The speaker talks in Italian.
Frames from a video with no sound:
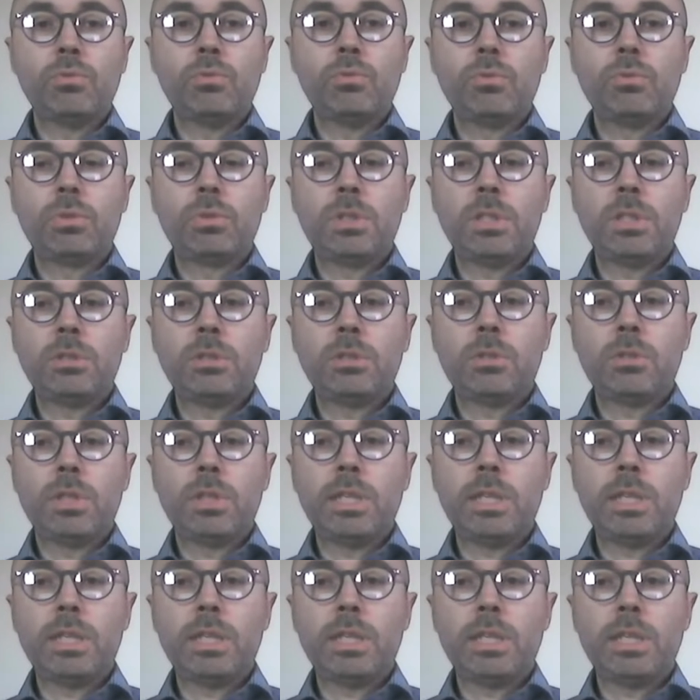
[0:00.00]
su
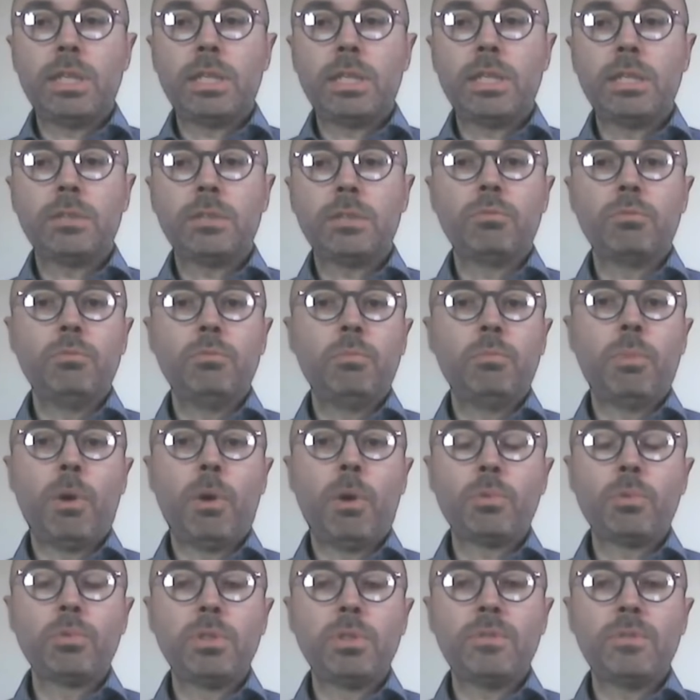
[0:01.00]
titoli un
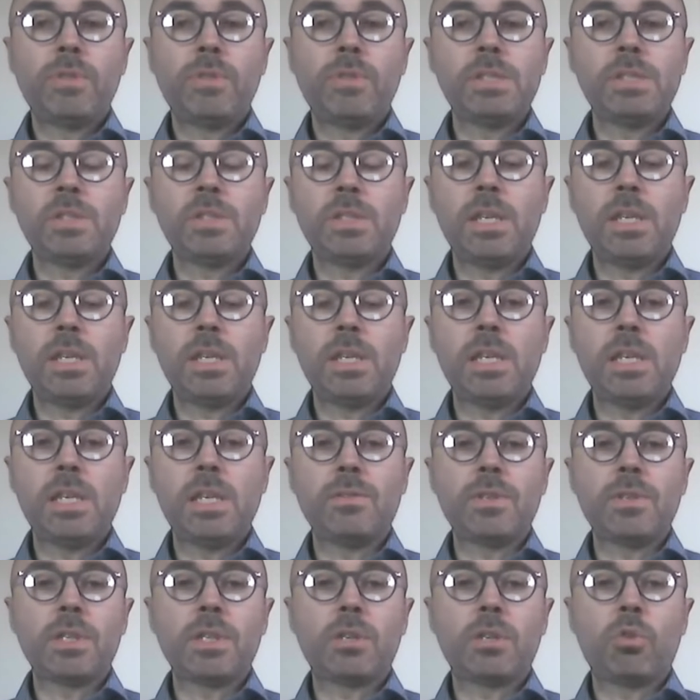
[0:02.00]
po' più
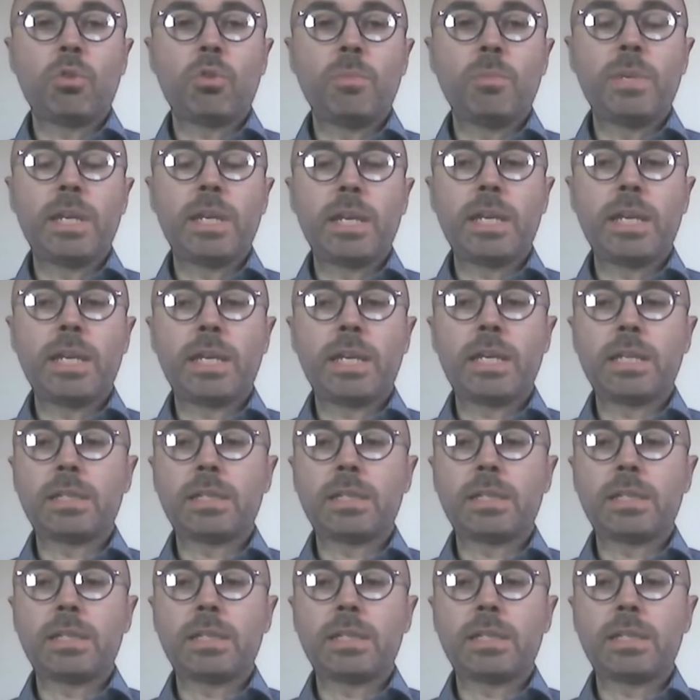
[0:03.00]
difensivi come